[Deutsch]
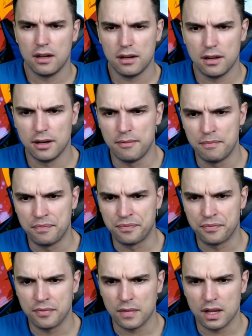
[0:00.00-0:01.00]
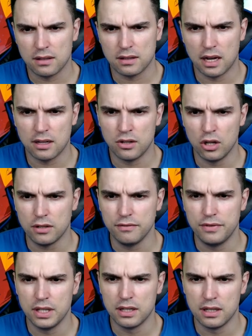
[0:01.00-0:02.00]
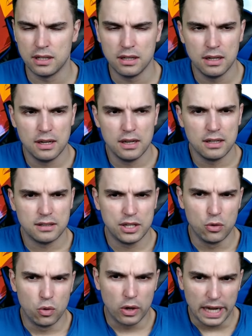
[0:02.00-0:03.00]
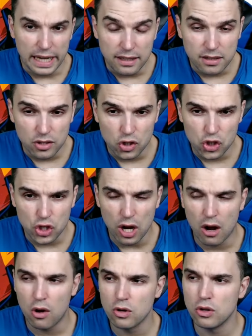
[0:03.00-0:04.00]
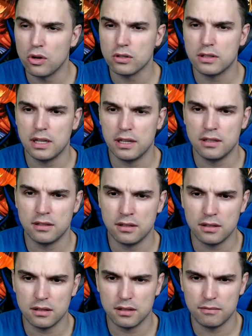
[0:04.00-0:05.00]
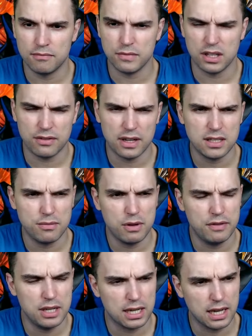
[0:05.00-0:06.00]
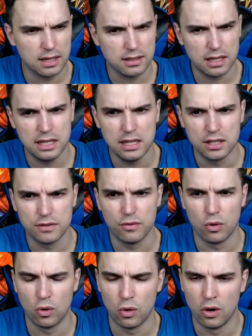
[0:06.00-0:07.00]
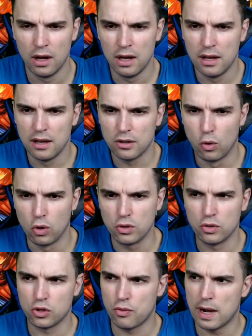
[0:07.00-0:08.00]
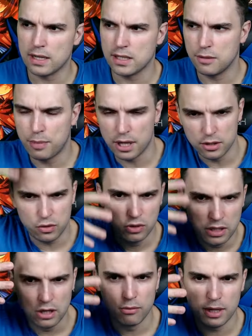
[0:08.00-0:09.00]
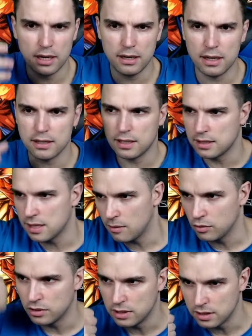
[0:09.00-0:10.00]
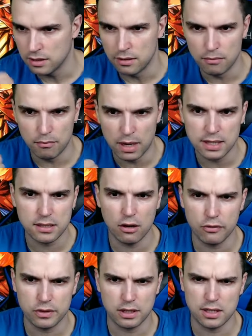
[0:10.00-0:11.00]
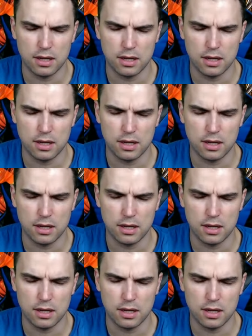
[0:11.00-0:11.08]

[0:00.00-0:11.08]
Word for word: Ähm, dann hätten wir theoretisch auch noch den, ähm, ich weiß nicht mehr, wie der Charakter hieß, wo Goten und Schwank sich bei dem Turnier übereinander gesetzt haben und diese Maske aufgesetzt